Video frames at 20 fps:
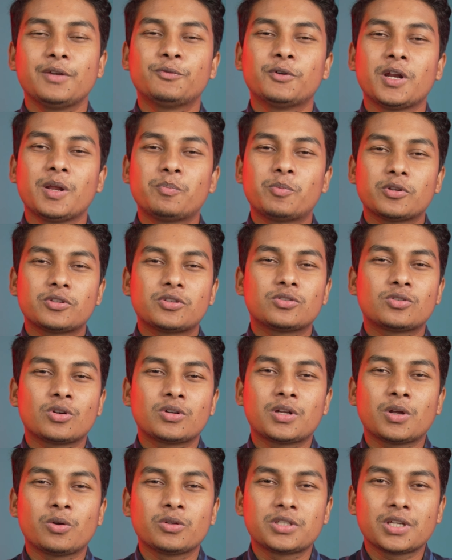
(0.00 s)
এই ফোনের
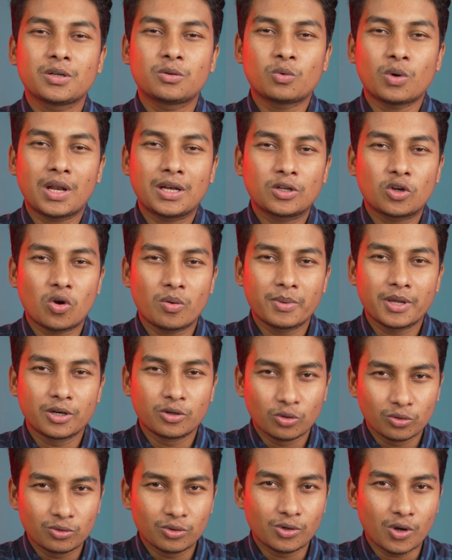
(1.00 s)
প্রসেসরটা হচ্ছে কোয়ালকমের
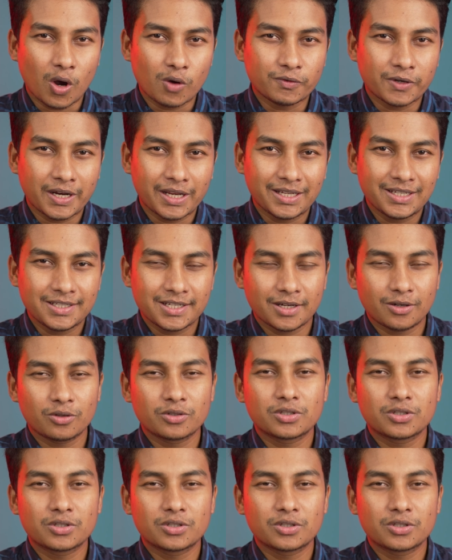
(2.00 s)
নতুন অফারিং সেটা